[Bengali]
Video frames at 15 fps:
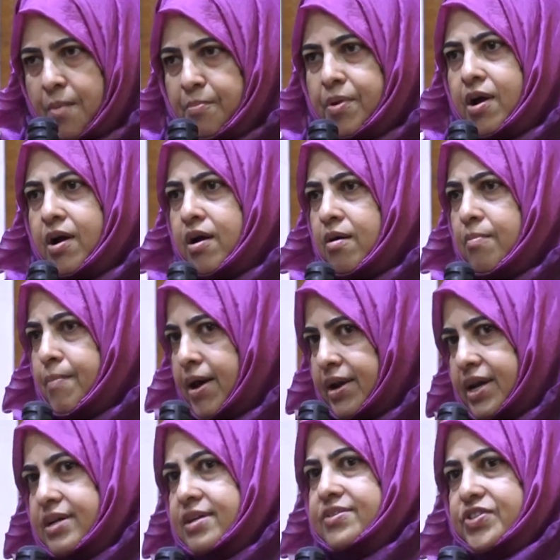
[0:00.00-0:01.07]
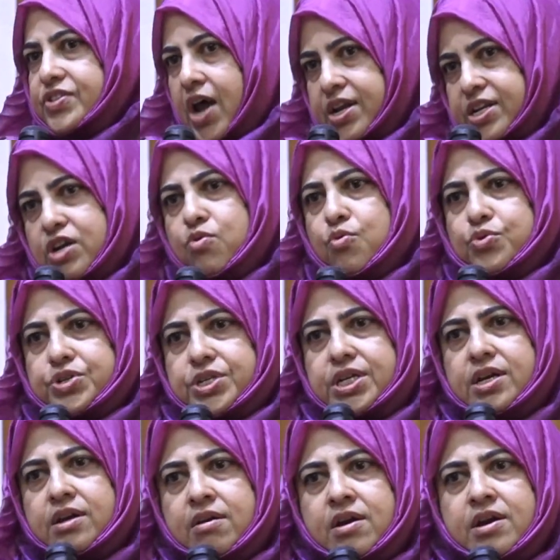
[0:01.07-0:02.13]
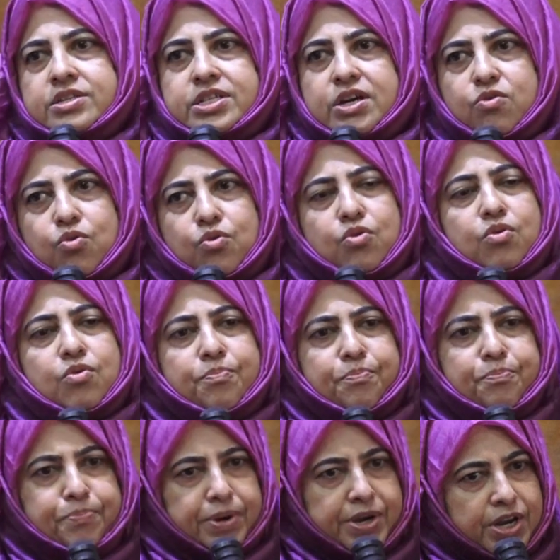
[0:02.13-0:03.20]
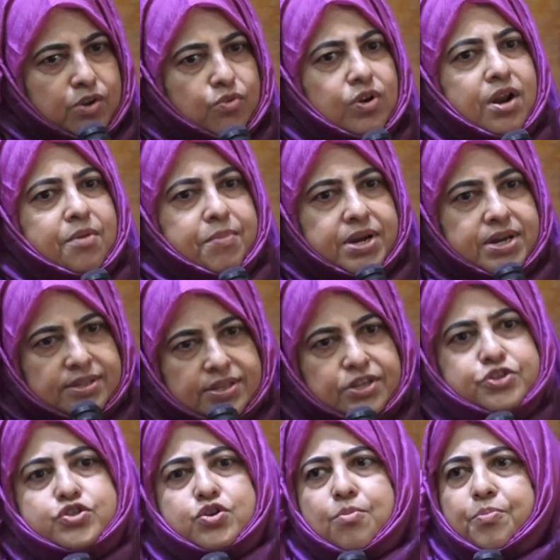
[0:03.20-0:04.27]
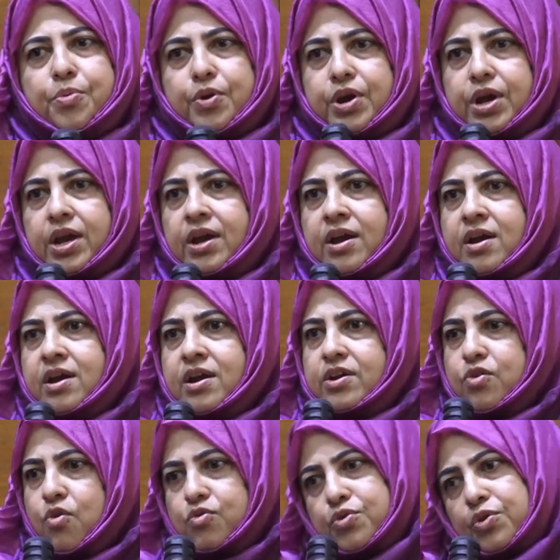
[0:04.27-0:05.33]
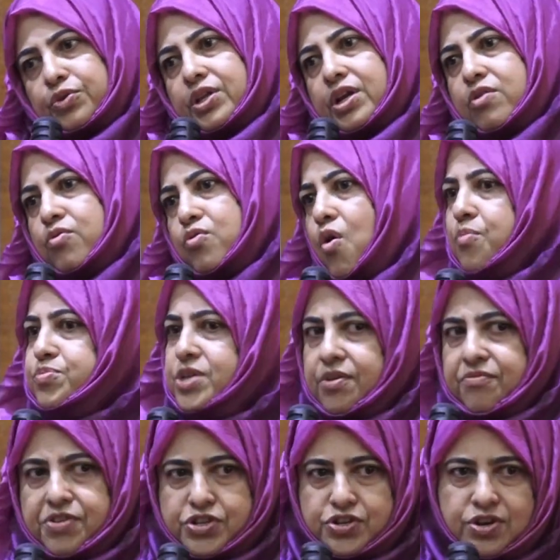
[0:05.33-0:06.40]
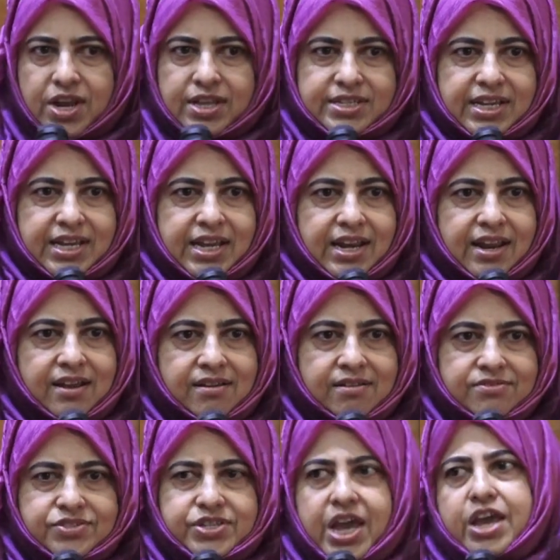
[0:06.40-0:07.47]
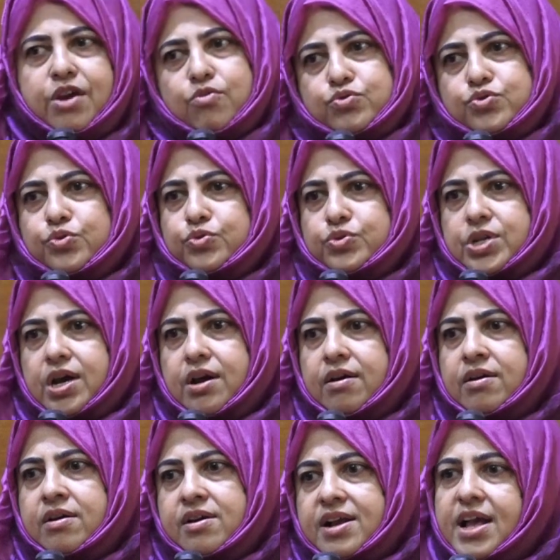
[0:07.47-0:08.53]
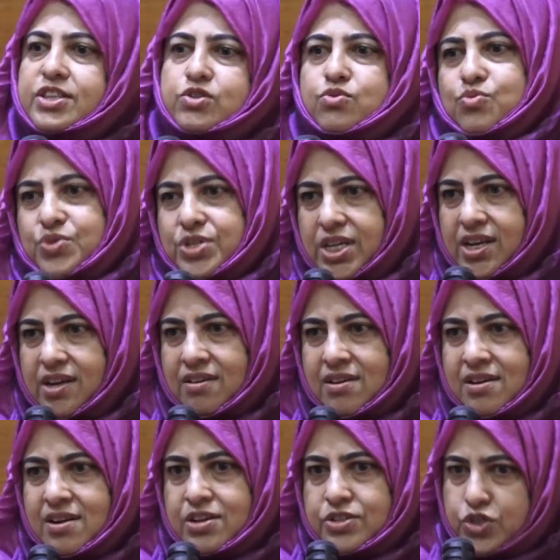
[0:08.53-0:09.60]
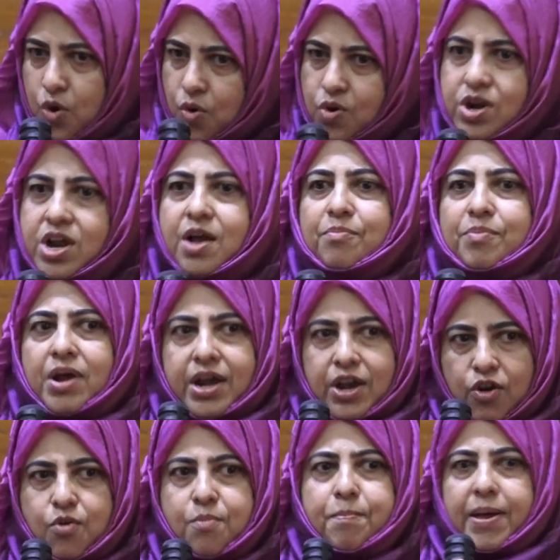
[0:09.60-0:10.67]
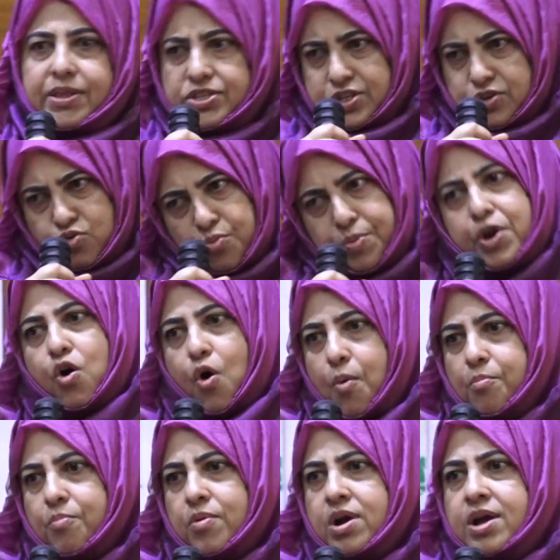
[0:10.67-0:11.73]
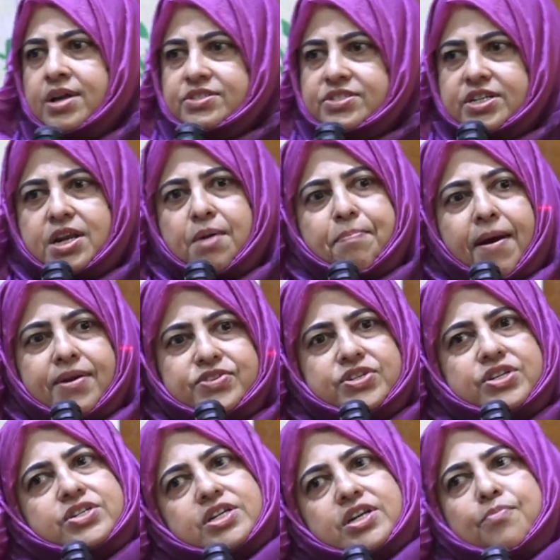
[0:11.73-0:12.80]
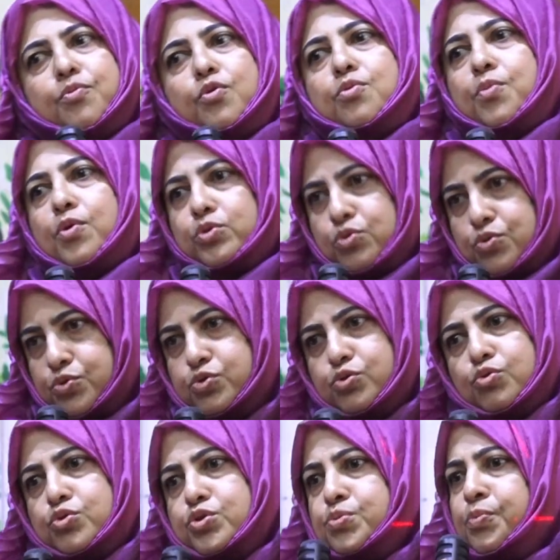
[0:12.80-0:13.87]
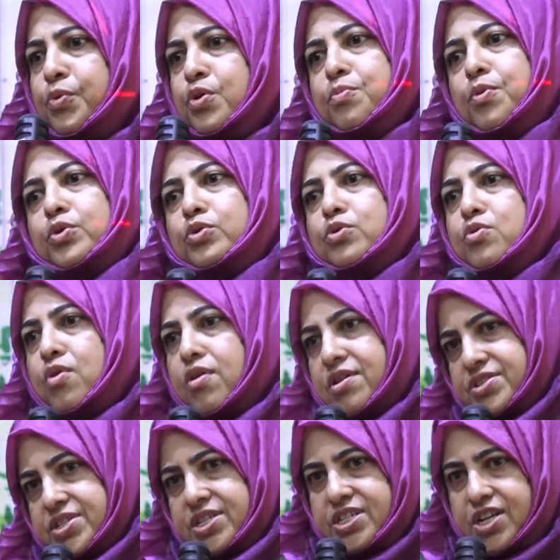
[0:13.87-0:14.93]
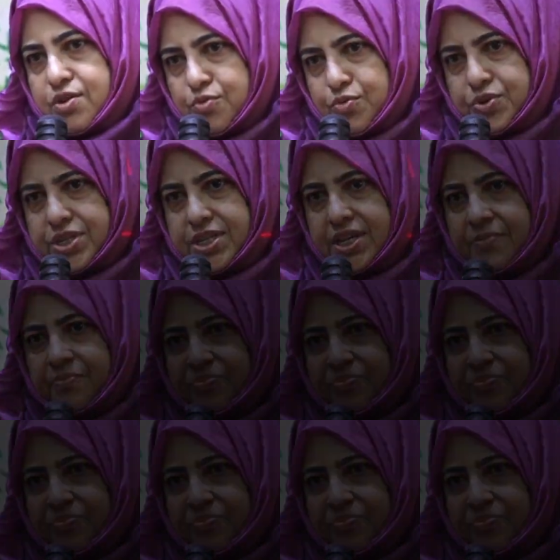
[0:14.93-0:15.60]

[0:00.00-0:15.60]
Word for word: আমরা মার্কেটে স্টাডি করছি যে কোনো পার্টিকুলার মেডিসিন সম্পর্কে ডক্টরদের কোনো অবজারভেশন আছে কি না যে এই ওষুধটা কাজ করছে না যখনই আমরা এরকম পাচ্ছি খুবই কম যেটা পাচ্ছি সেটা পরিবর্তন সোর্স পরিবর্তন করার চেষ্টা করছি